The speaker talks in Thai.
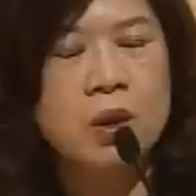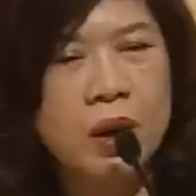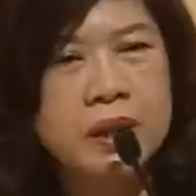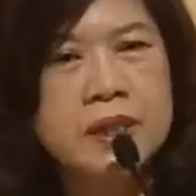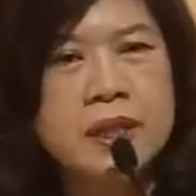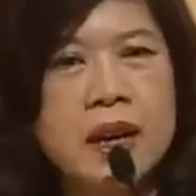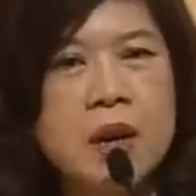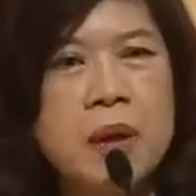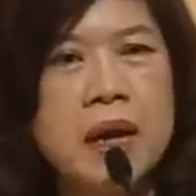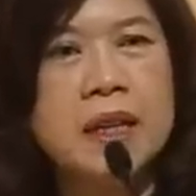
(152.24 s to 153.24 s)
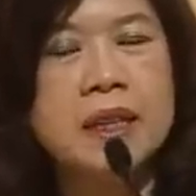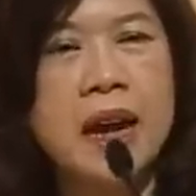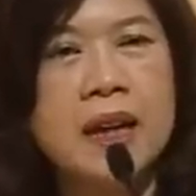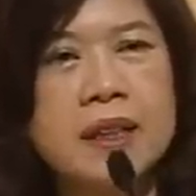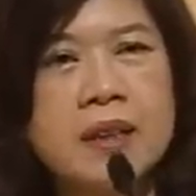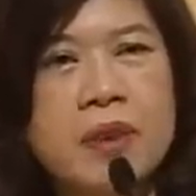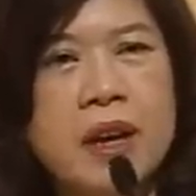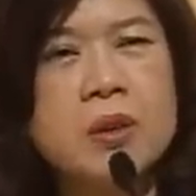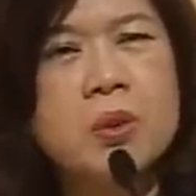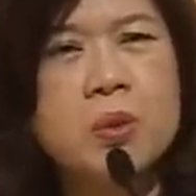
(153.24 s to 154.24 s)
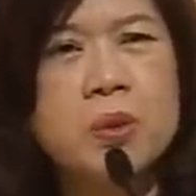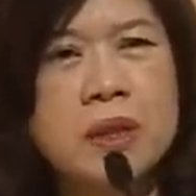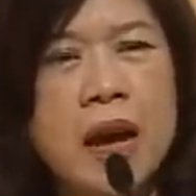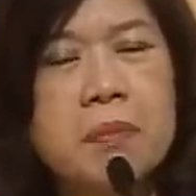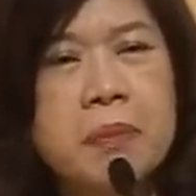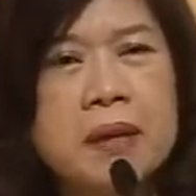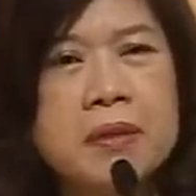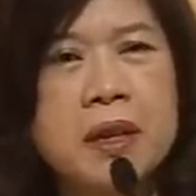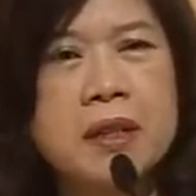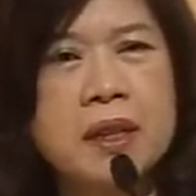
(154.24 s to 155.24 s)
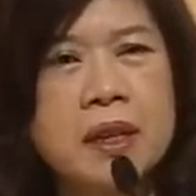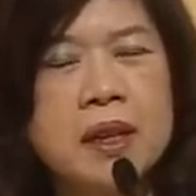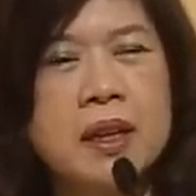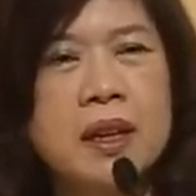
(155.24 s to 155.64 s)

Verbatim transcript: ก่อนที่จะเข้ามาในตลาด TFEX ดูจะเป็นเรื่องที่